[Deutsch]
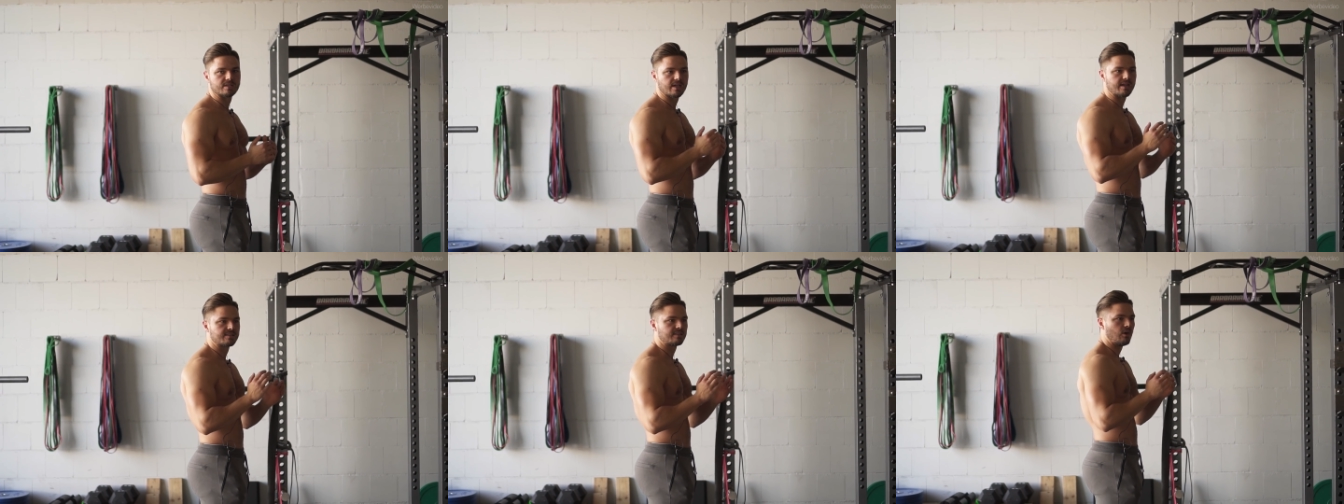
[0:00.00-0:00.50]
Das
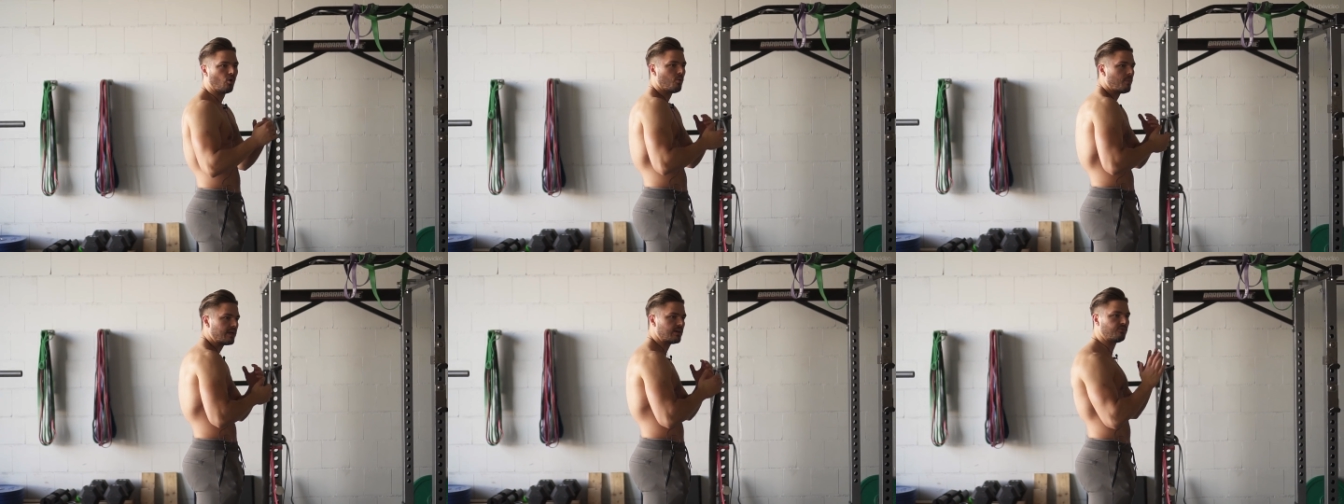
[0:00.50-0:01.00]
heißt, hier
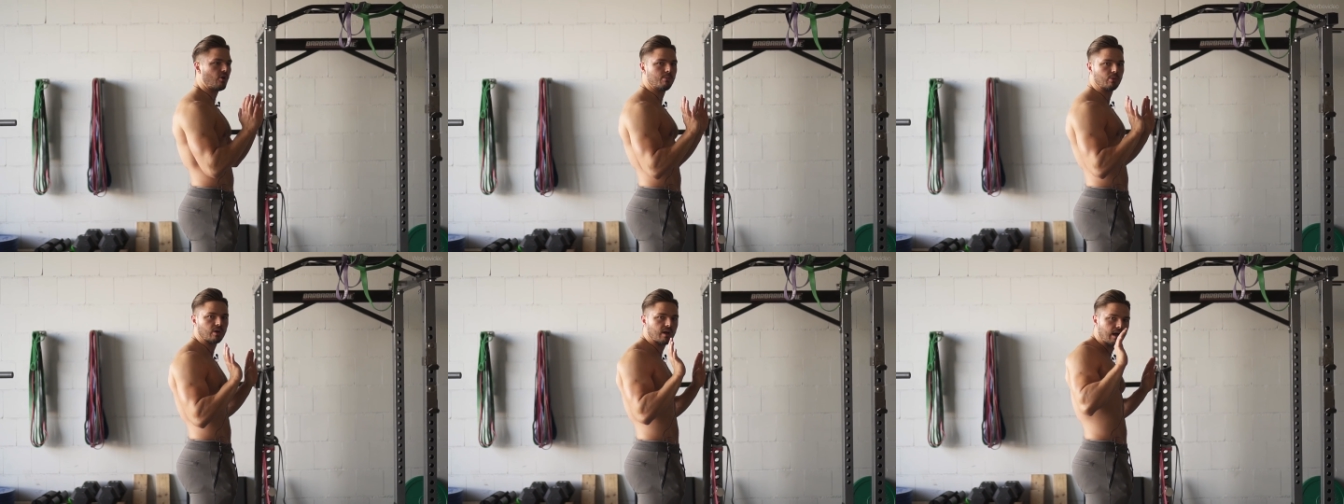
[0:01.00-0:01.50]
oben eine
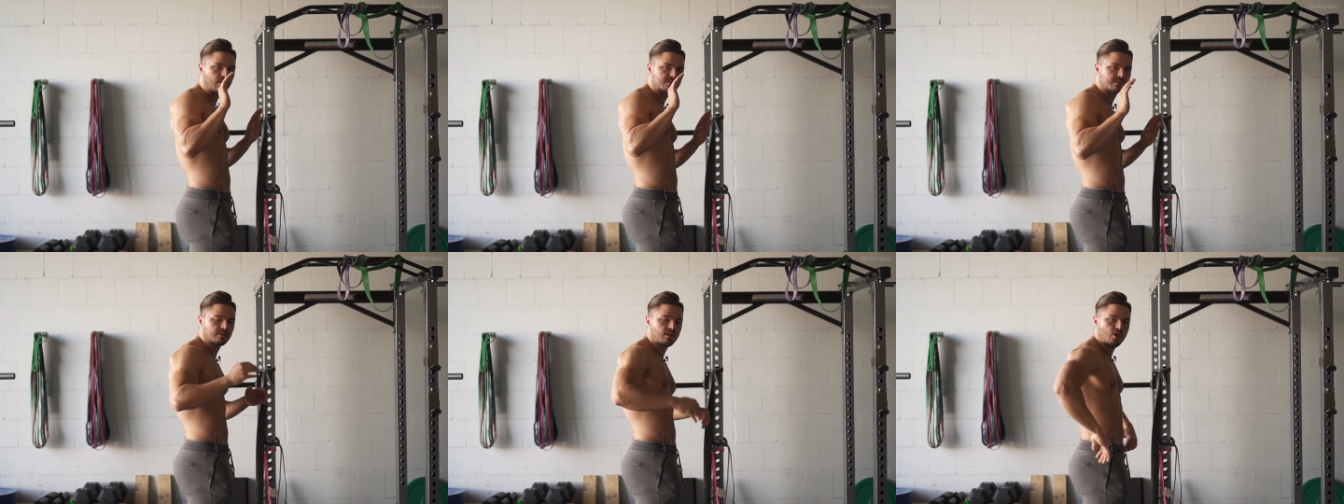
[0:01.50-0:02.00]
Wölbung nach außen